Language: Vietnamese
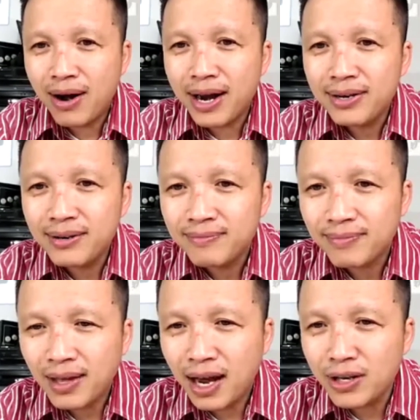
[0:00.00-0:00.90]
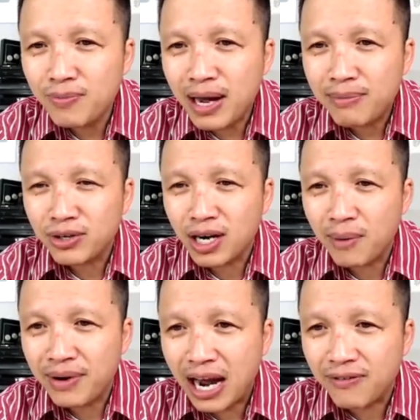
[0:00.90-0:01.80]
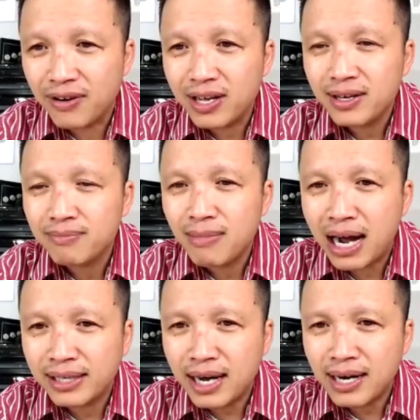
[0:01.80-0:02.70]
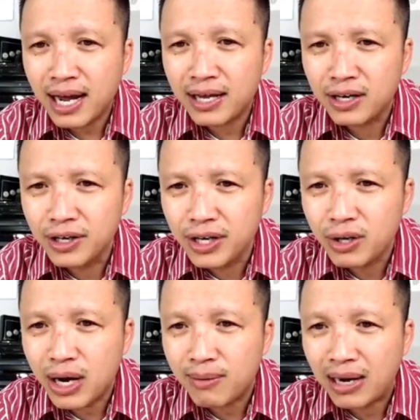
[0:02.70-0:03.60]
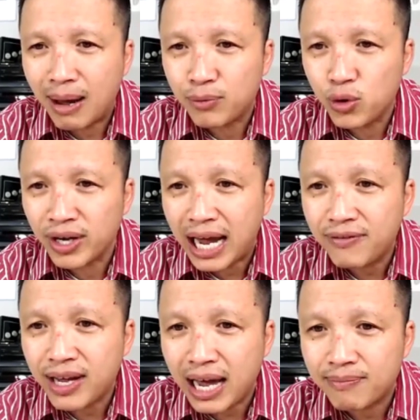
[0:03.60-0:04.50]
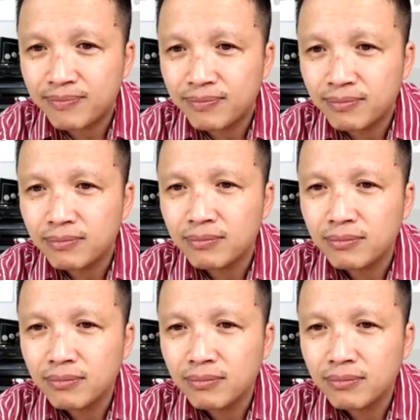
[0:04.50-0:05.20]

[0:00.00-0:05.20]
Em chào anh, anh giúp em trường hợp này với 3 tháng nay người yêu em làm chuyện ấy với em.